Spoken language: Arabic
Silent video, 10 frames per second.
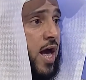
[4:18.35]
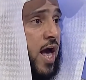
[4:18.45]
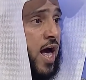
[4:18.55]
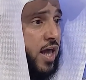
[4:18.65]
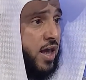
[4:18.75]

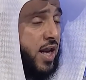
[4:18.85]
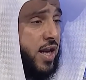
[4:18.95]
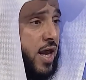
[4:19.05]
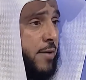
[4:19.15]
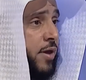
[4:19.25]

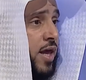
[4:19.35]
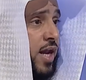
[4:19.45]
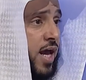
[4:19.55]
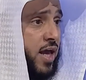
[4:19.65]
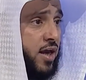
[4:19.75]
عاقلا أم
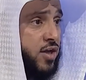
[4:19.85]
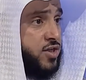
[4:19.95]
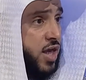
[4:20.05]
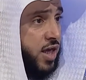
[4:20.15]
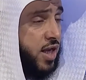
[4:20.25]
غير عاقل
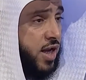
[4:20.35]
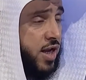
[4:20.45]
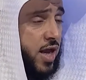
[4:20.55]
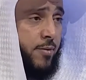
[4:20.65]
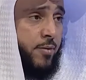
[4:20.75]
صغيرا
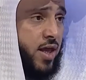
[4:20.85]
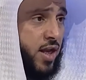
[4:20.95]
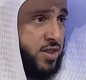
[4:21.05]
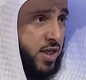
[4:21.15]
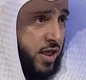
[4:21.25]
أم
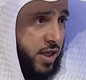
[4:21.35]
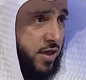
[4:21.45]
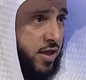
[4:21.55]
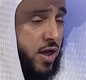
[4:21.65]
غير صغير